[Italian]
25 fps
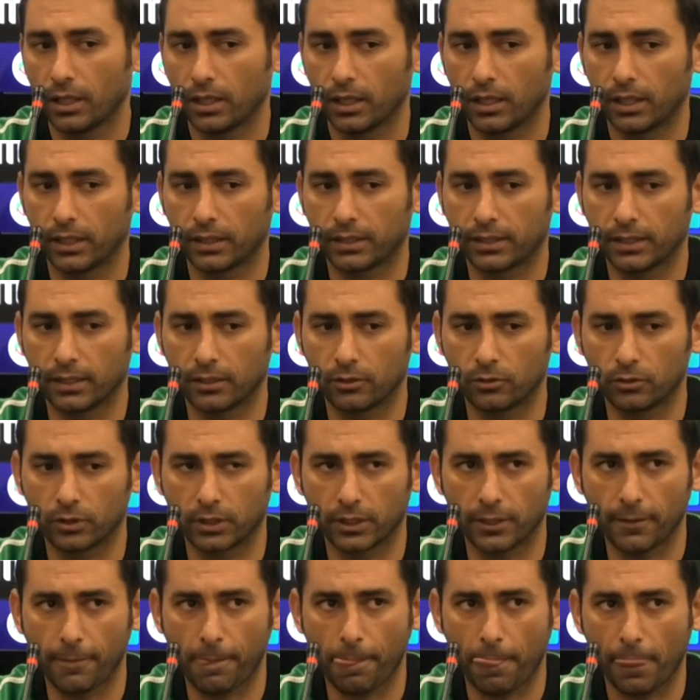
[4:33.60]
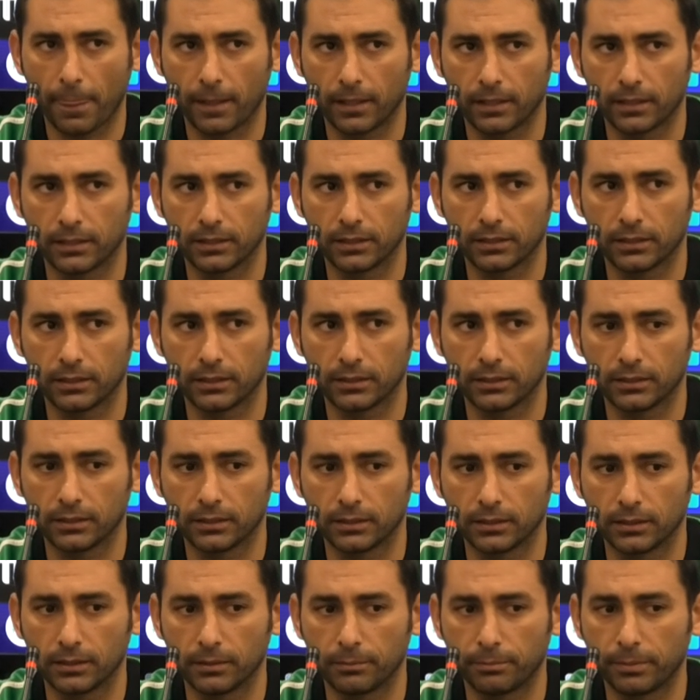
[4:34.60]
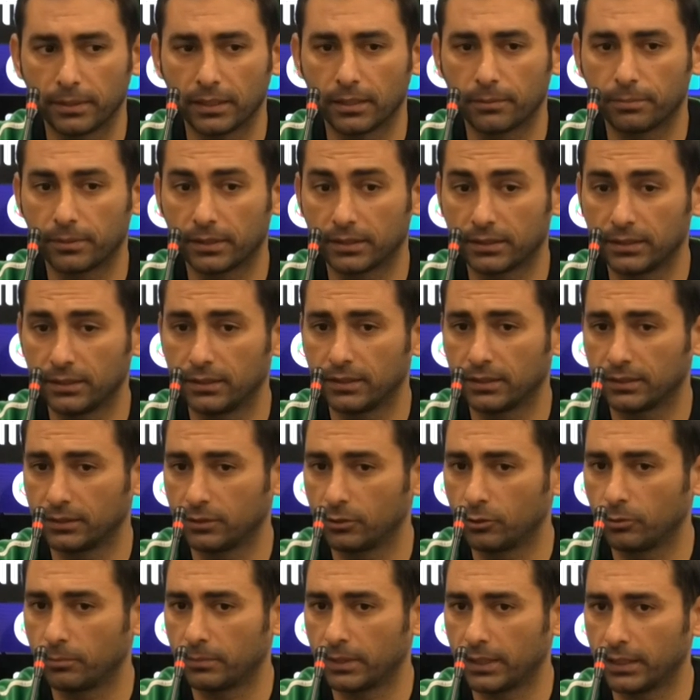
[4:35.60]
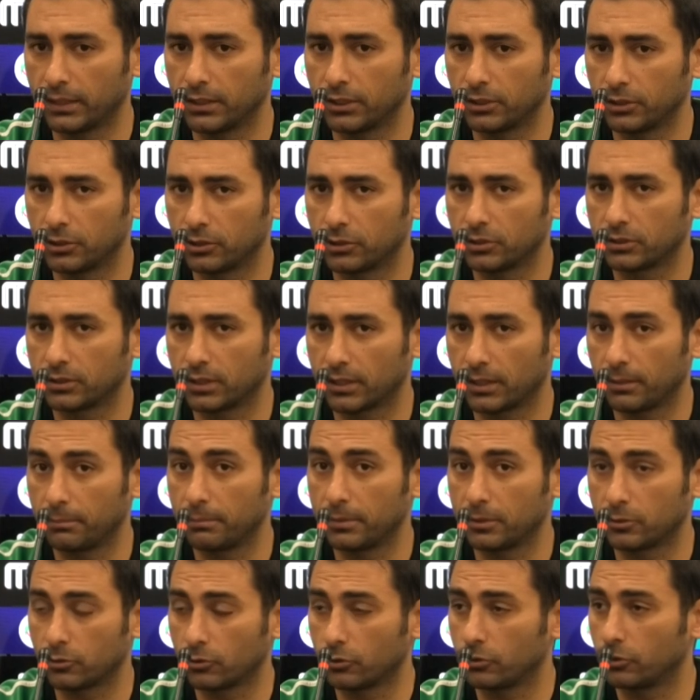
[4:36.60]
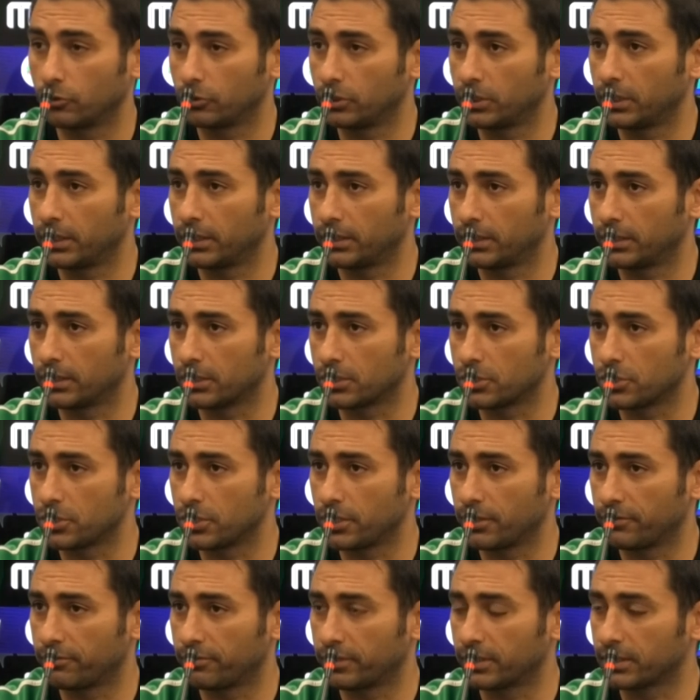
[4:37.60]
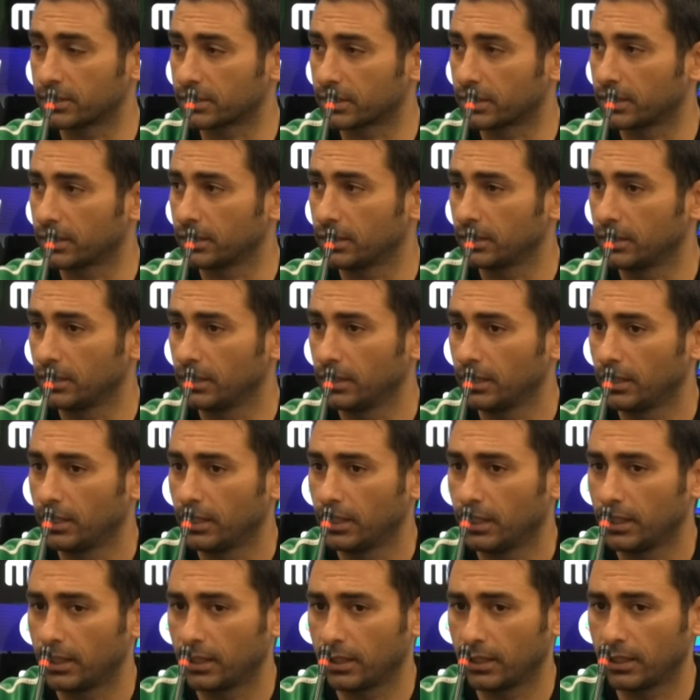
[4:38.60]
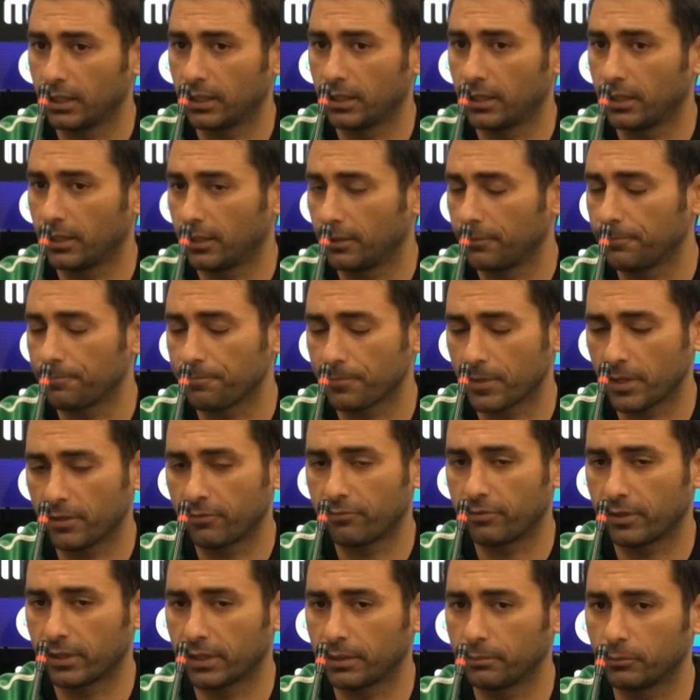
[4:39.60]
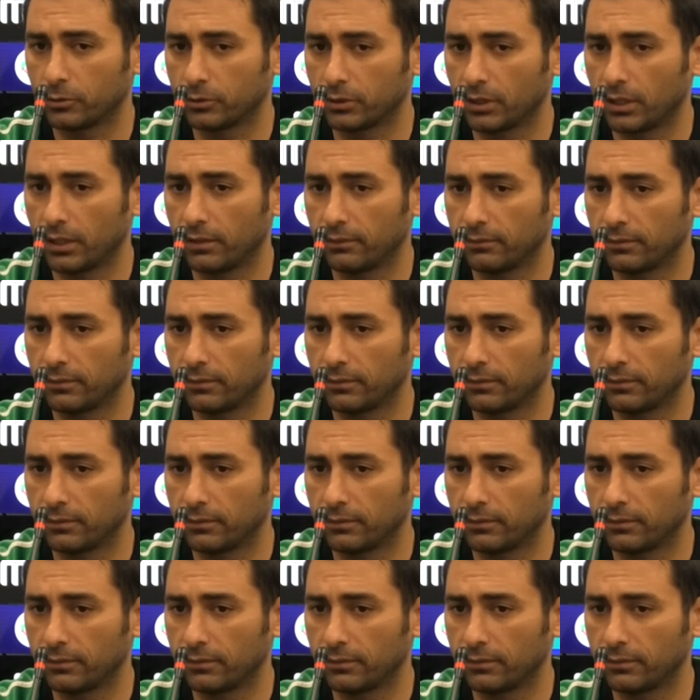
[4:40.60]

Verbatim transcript: È chiaro che eh, per la partita di domani ci sarà bisogno di energie fresche e, e faremo delle